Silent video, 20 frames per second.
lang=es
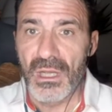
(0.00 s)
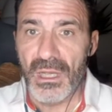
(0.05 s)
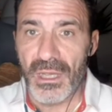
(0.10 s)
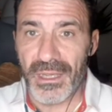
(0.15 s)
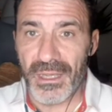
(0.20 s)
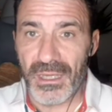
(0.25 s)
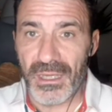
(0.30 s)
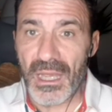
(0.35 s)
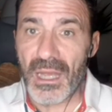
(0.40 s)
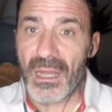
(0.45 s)

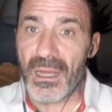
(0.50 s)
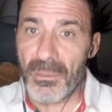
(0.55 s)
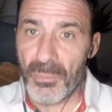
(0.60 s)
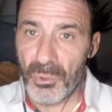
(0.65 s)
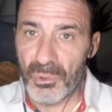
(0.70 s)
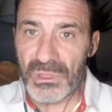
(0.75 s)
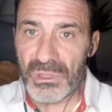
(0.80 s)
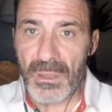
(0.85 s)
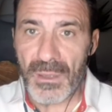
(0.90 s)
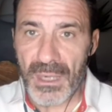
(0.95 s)
eh, ya
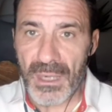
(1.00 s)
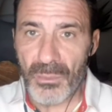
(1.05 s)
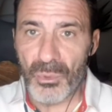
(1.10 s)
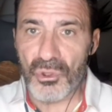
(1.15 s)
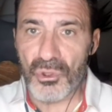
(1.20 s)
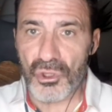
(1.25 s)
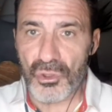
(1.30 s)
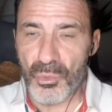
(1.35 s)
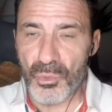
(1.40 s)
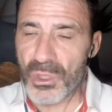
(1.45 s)
apuntaban a
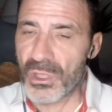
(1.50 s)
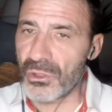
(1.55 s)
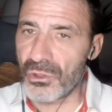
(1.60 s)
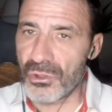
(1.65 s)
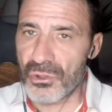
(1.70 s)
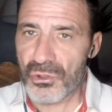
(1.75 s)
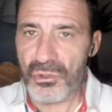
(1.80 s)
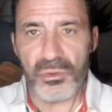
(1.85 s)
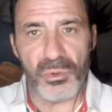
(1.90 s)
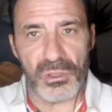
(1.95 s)
muchos
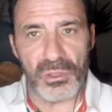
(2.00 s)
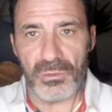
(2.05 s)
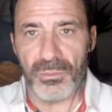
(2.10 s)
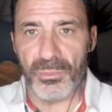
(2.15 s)
muertos, bueno,